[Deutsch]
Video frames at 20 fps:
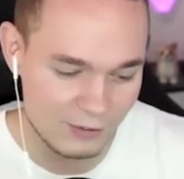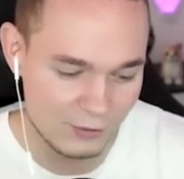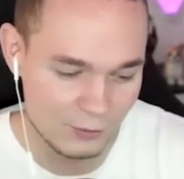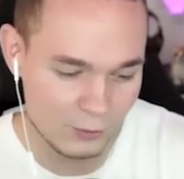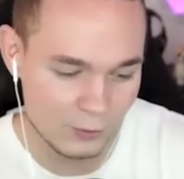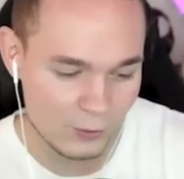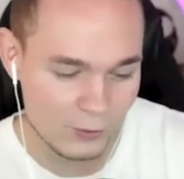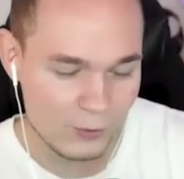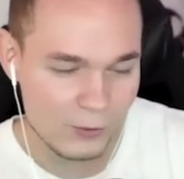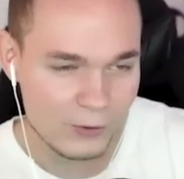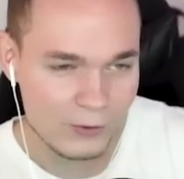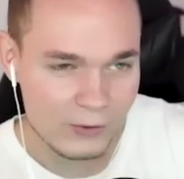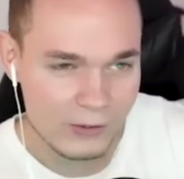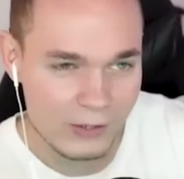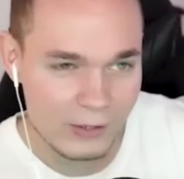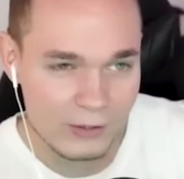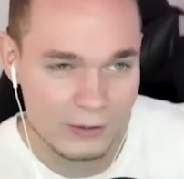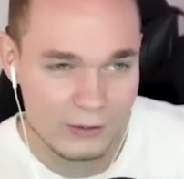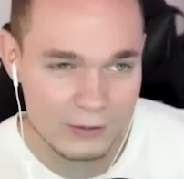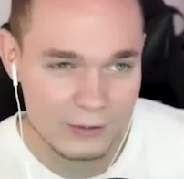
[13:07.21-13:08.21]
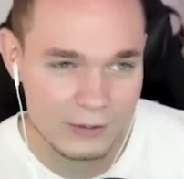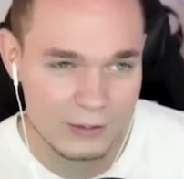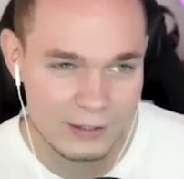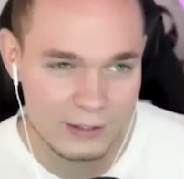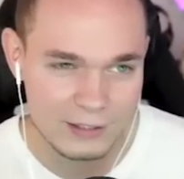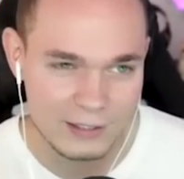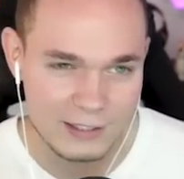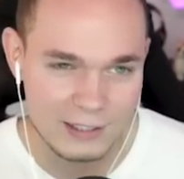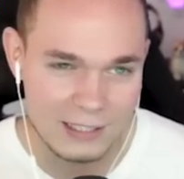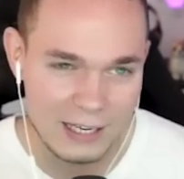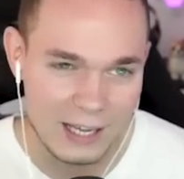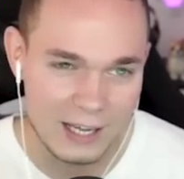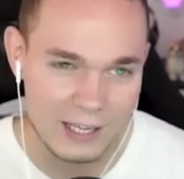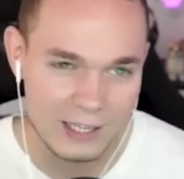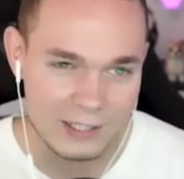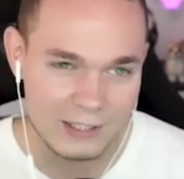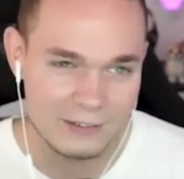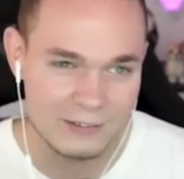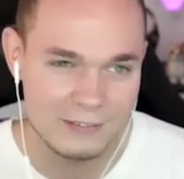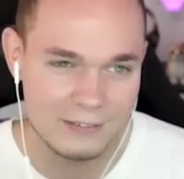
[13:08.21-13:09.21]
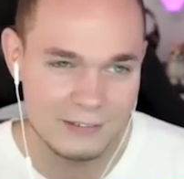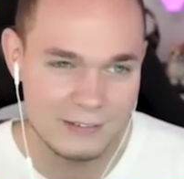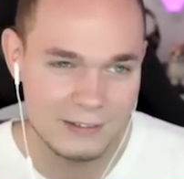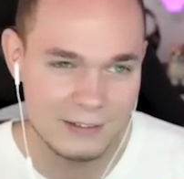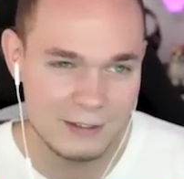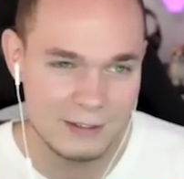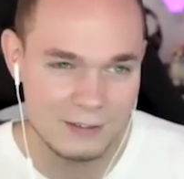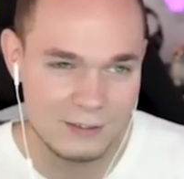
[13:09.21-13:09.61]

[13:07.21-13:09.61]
so klein, ne?